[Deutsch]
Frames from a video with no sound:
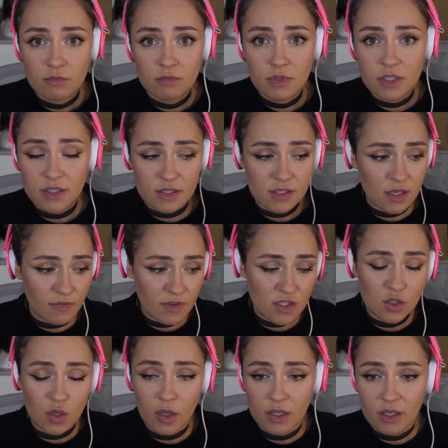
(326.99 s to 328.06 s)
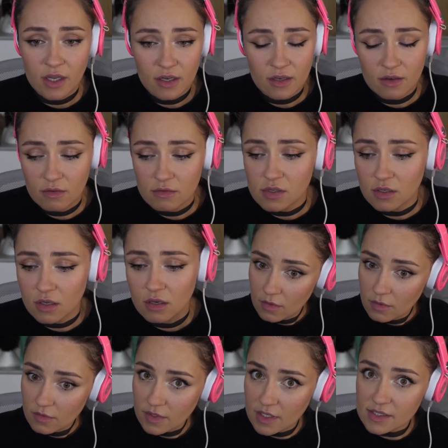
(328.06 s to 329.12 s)
nicht, dass er was zeugen kann, sondern
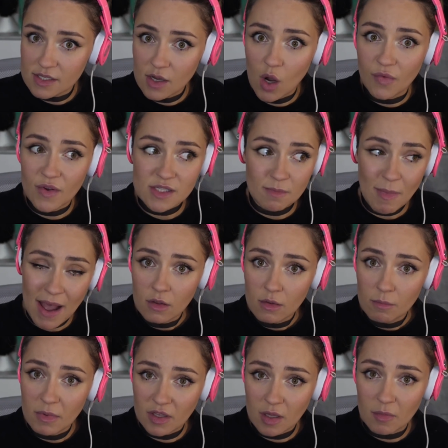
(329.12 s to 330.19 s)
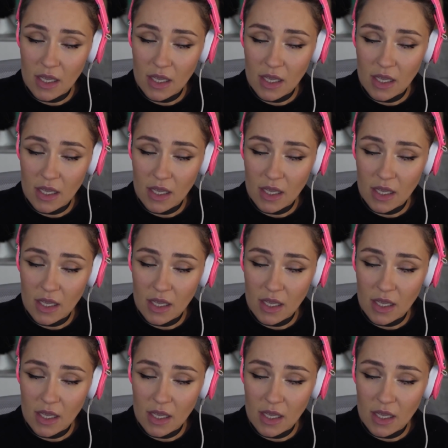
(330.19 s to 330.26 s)
dass der auch was macht mit dem,